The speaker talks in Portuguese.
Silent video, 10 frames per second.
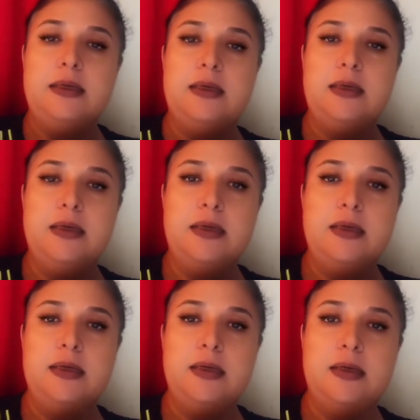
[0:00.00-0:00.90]

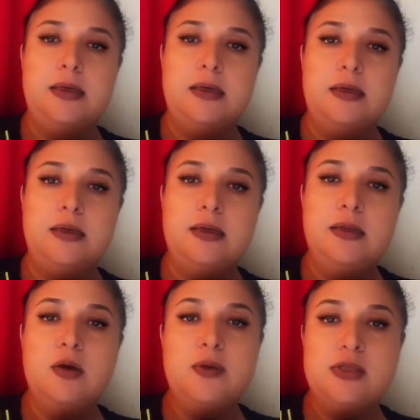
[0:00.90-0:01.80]
E
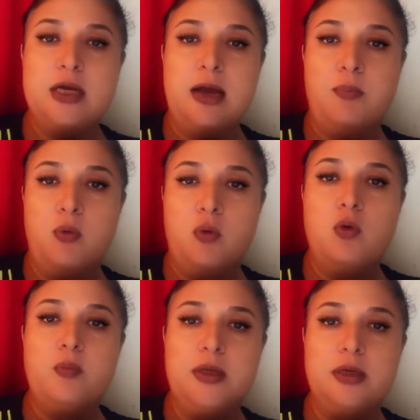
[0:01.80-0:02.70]
então isso acabou
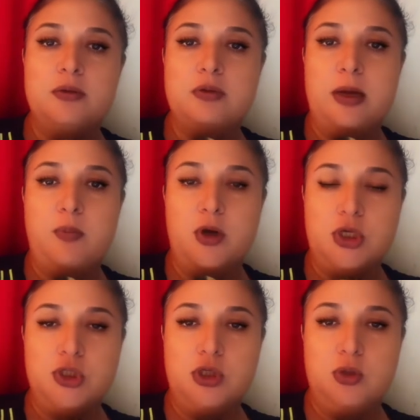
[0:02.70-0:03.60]
culminando na
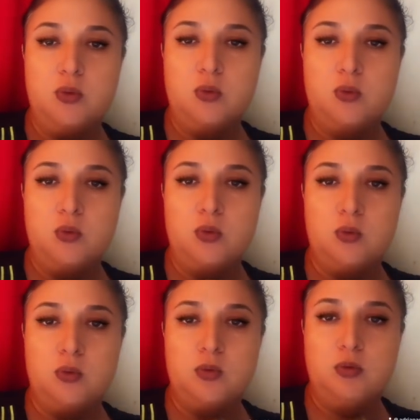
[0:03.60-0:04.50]
morte
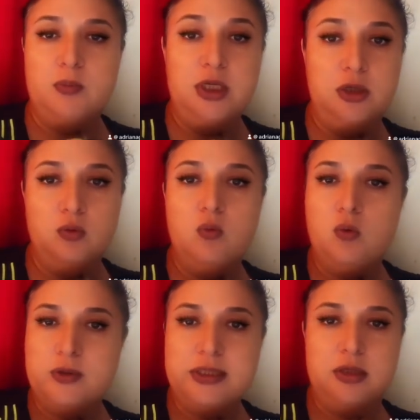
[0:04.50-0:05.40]
do, do menino com
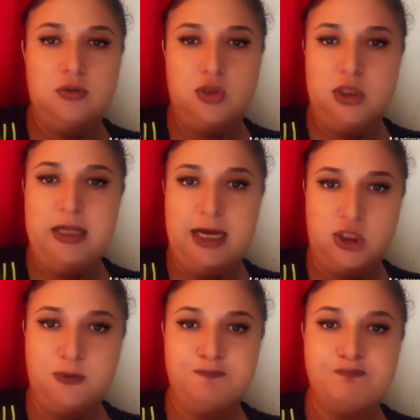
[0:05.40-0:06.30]
11 anos de idade.